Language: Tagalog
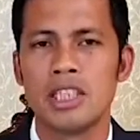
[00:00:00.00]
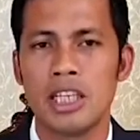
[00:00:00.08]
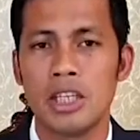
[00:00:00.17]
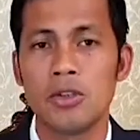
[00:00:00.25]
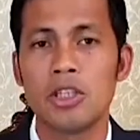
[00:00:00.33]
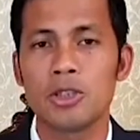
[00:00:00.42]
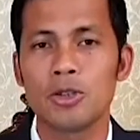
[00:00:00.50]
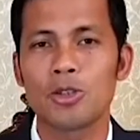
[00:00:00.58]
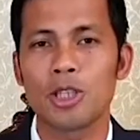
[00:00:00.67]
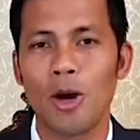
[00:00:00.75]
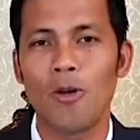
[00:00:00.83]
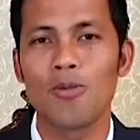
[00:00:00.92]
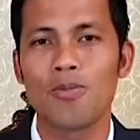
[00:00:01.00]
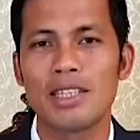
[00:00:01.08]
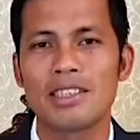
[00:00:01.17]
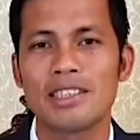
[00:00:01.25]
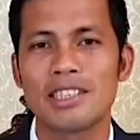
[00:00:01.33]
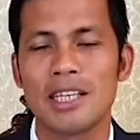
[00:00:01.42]
si Ginoong Isus
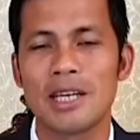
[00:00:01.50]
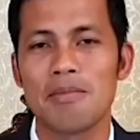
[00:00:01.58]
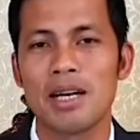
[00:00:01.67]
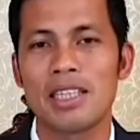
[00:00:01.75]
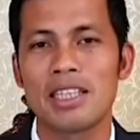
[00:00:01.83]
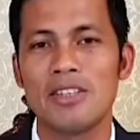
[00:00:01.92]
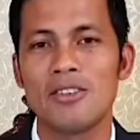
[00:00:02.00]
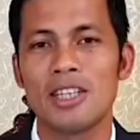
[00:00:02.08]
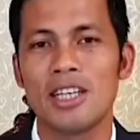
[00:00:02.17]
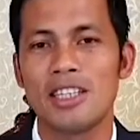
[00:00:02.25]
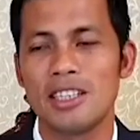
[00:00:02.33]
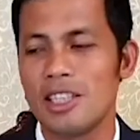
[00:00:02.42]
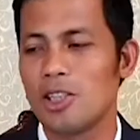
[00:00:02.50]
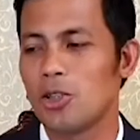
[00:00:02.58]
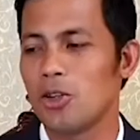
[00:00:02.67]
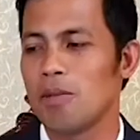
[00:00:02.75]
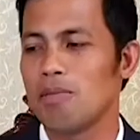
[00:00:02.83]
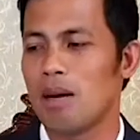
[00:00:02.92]
kauban sa iyang mga tinunan
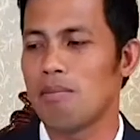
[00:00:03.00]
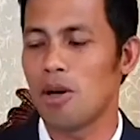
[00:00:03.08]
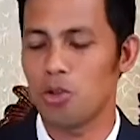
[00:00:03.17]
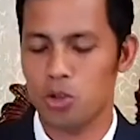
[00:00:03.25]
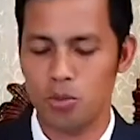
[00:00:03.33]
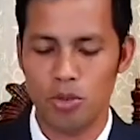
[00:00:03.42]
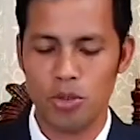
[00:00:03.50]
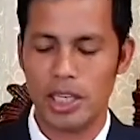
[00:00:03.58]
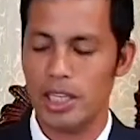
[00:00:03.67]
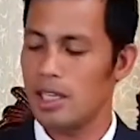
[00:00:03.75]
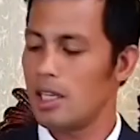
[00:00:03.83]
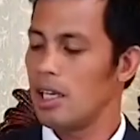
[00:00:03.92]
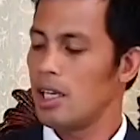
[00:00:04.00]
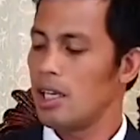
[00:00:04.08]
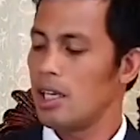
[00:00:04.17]
didto ibabaw sa bukid